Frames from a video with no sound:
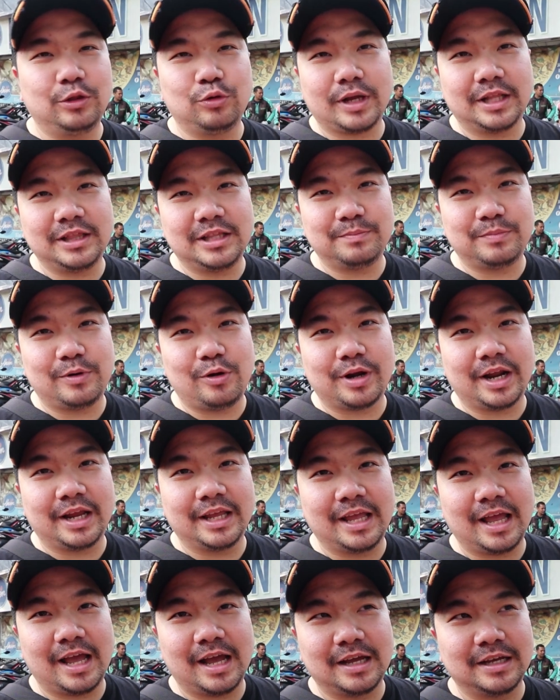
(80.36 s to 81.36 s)
itu kan tipe orang
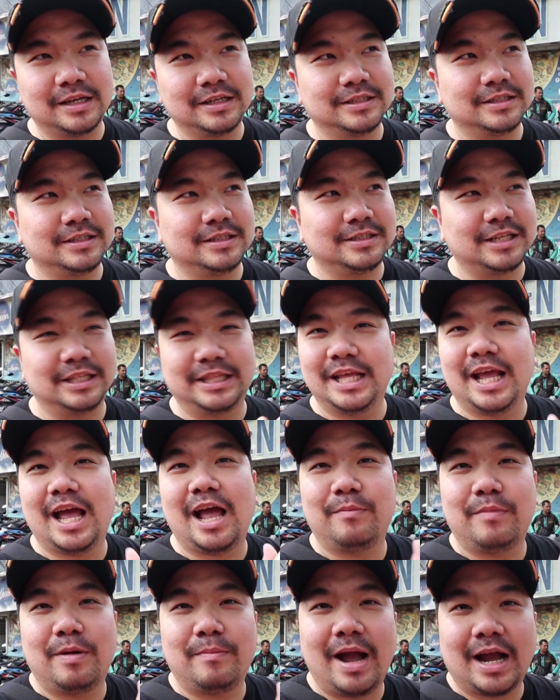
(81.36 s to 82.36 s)
yang setia
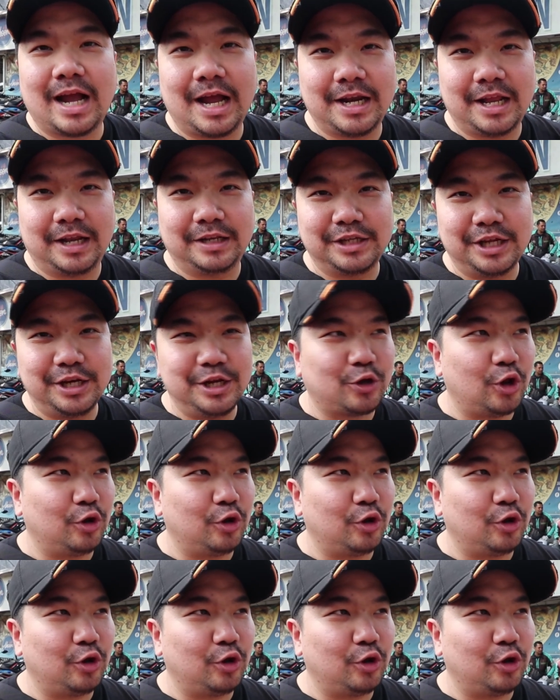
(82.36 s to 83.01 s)
sama makanan jadi